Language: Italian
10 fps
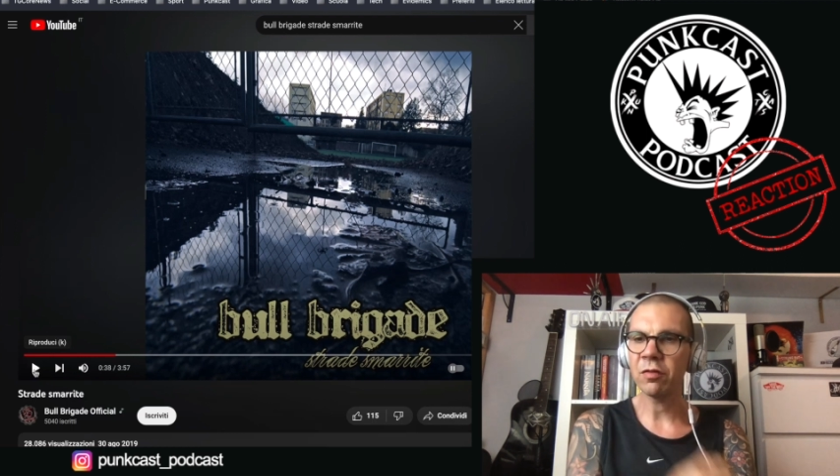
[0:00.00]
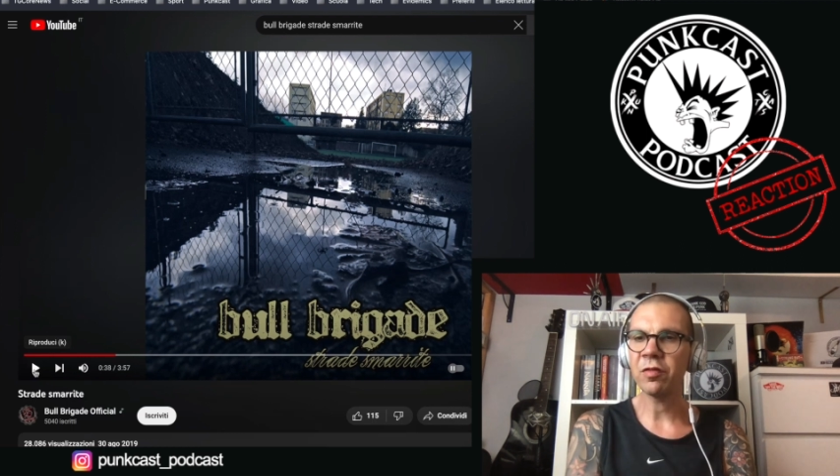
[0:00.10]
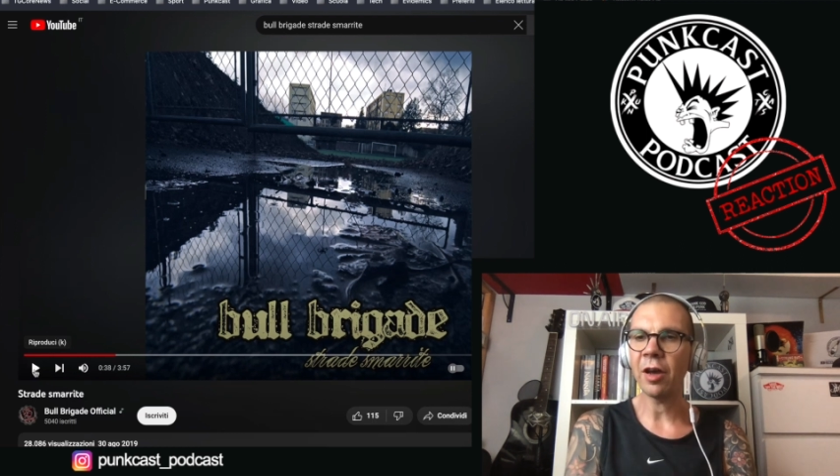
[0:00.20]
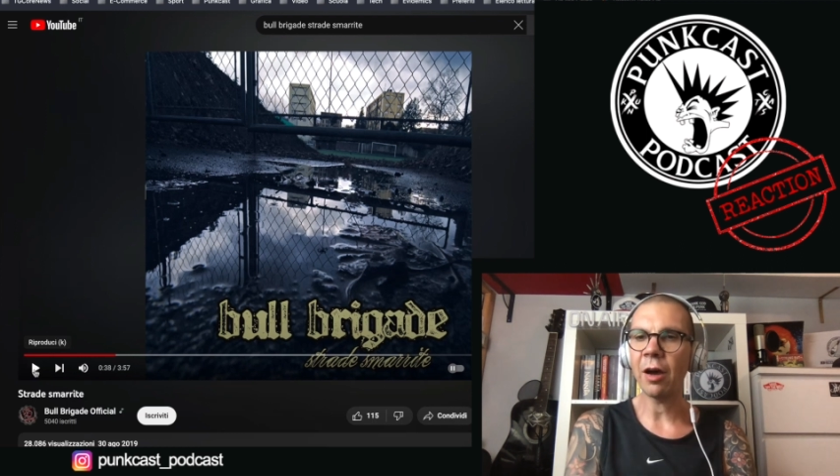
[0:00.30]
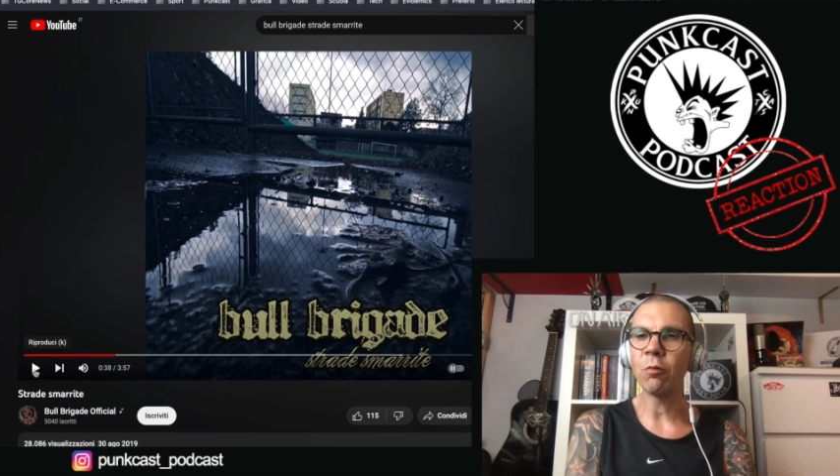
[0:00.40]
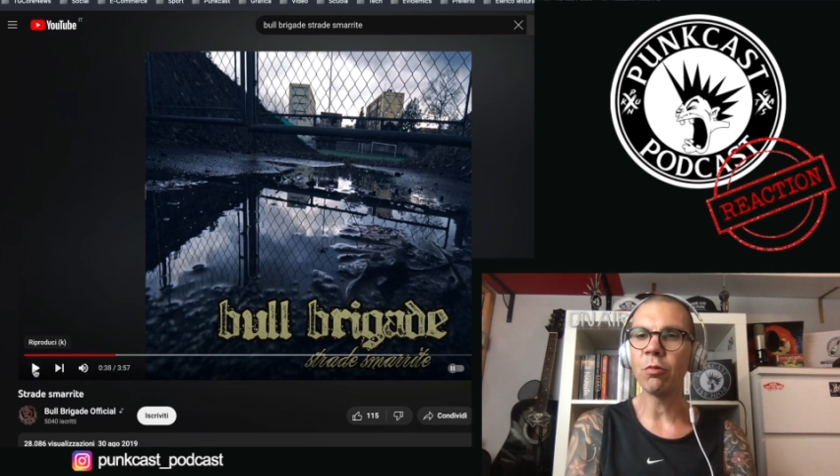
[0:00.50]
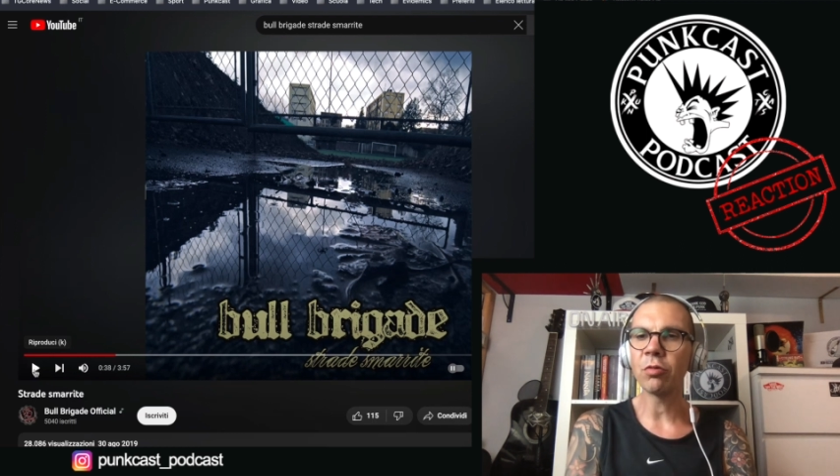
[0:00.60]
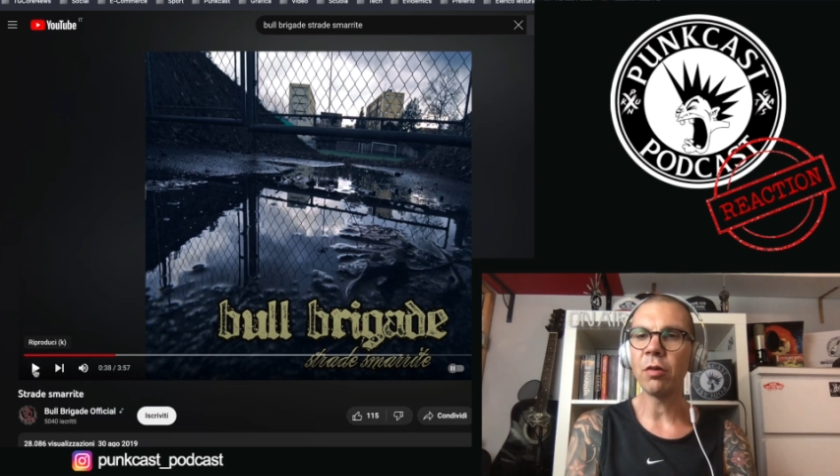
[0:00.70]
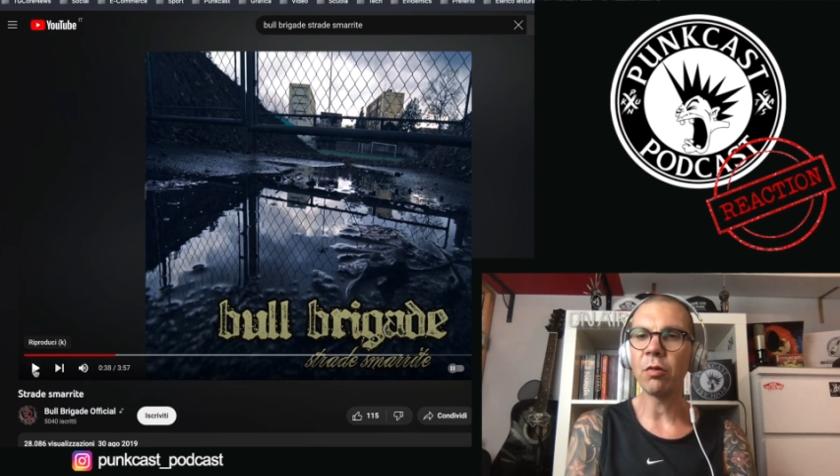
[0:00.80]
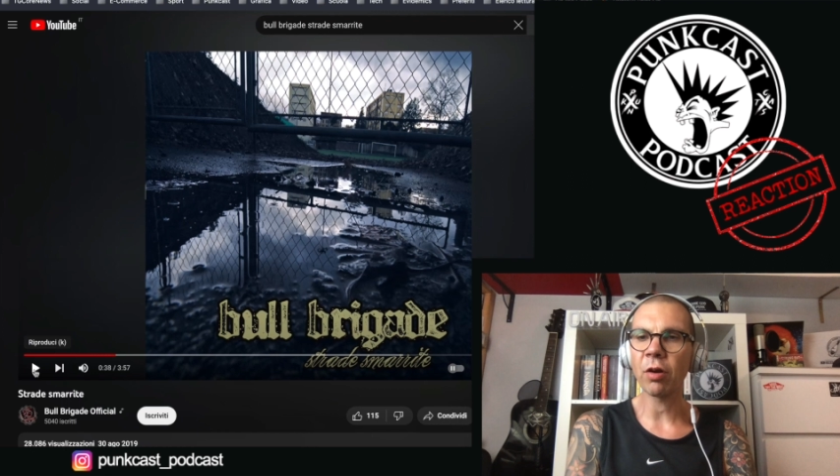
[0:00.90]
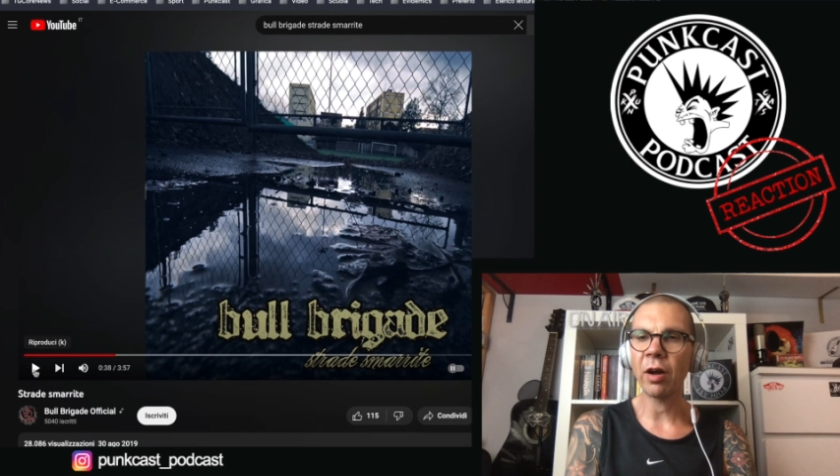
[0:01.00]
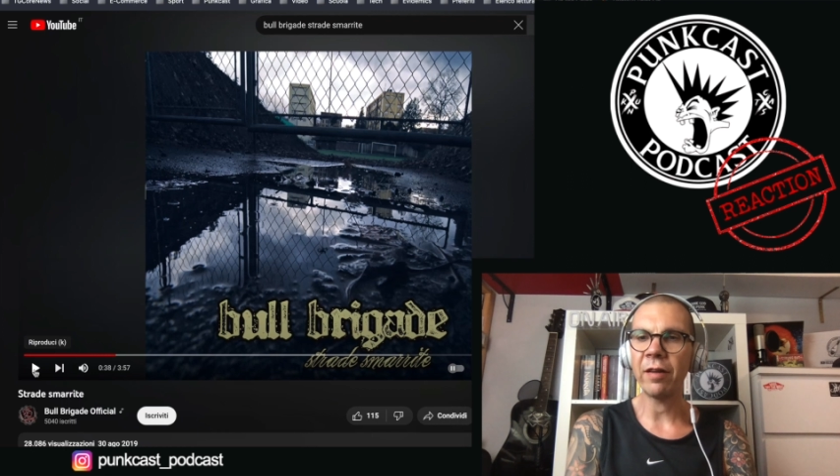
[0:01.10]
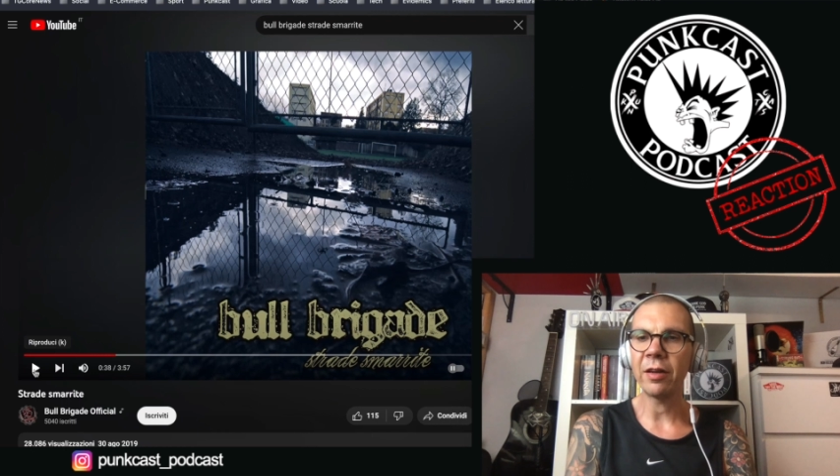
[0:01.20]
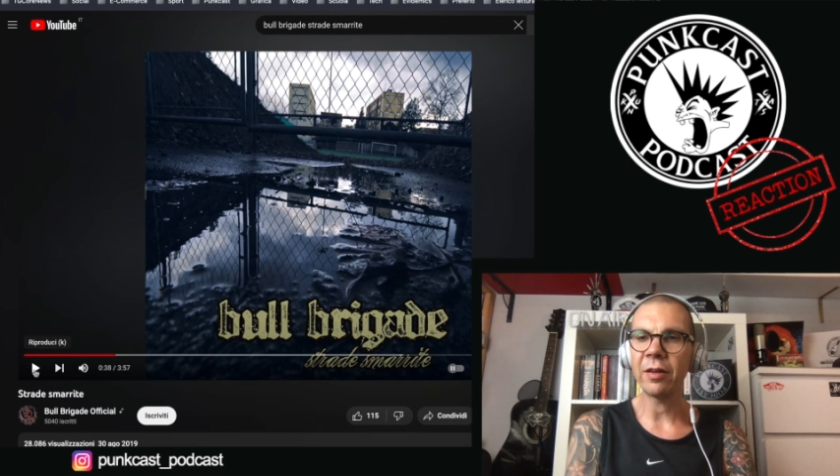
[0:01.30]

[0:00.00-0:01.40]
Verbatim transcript: sia uno dei loro cavalli